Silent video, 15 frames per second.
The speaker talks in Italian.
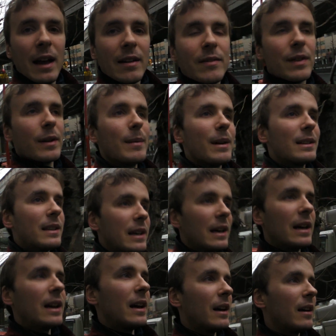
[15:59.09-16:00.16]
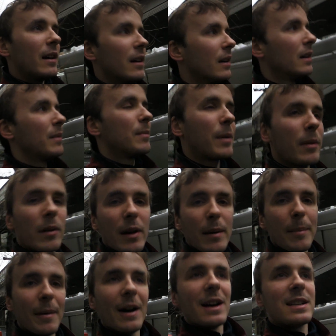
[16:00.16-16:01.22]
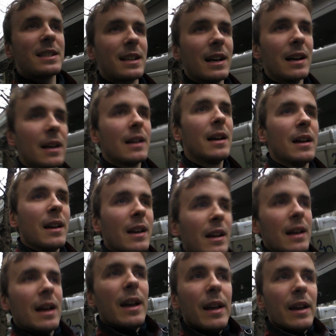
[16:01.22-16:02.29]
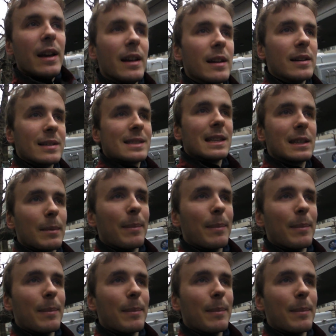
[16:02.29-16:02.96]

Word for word: fermate il primo che passa e iniziate a